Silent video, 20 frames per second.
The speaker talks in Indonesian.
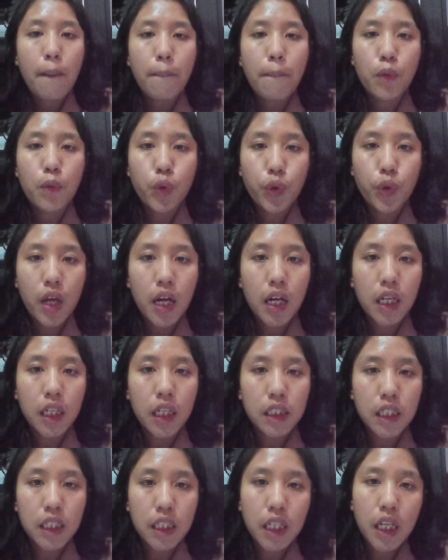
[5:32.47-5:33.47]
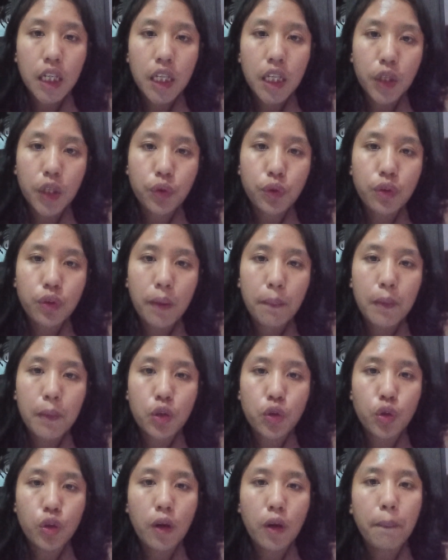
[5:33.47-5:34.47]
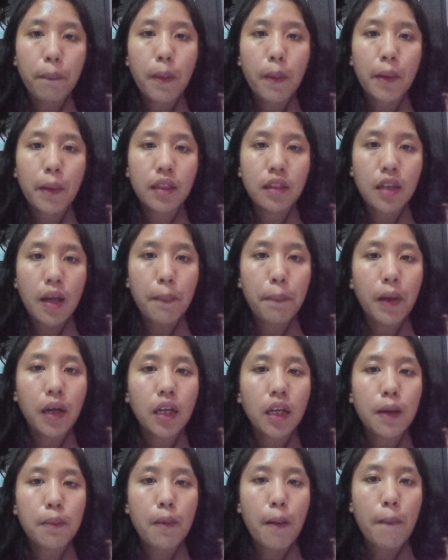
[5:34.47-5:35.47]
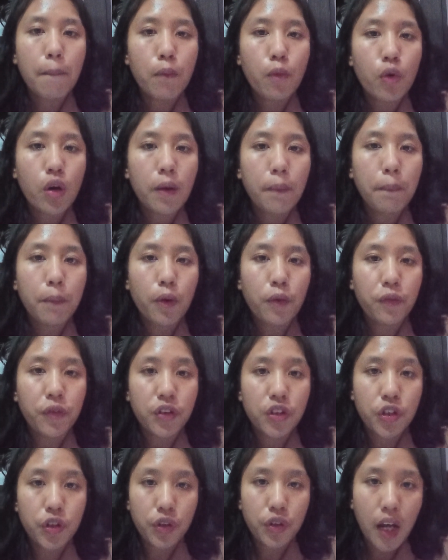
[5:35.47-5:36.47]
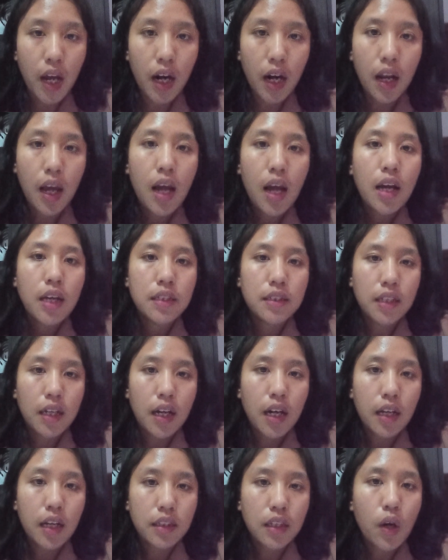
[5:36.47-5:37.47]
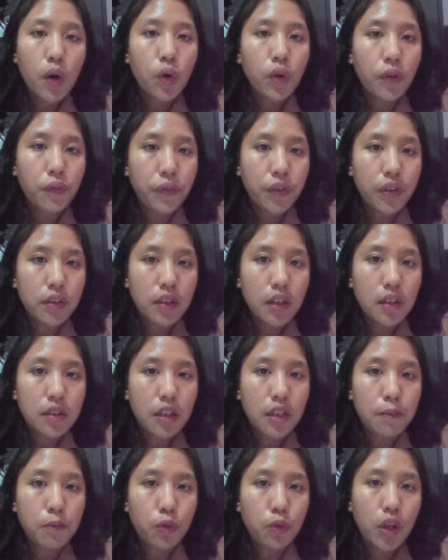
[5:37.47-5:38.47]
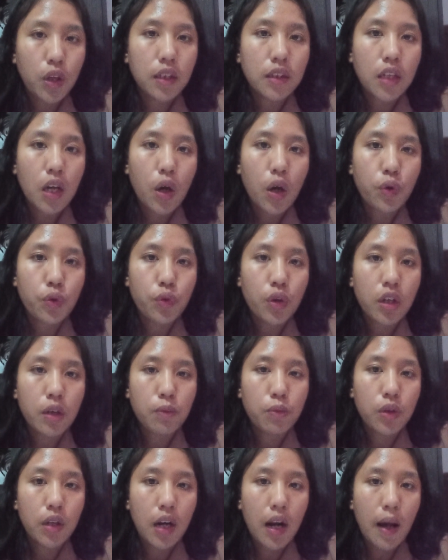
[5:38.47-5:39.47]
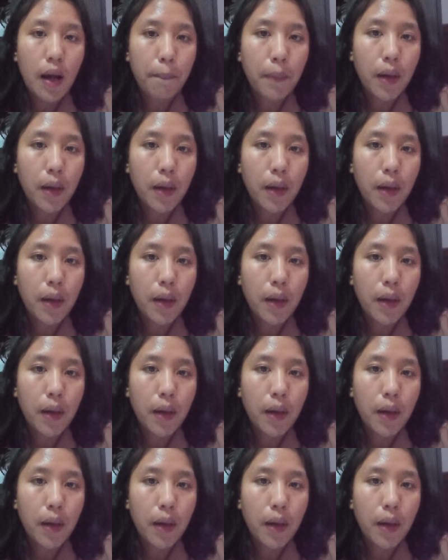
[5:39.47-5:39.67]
Buku yang ketiga yaitu yang berjudul Pemantapan Kemampuan Profesional Jakarta Universitas Terbuka tahun 2008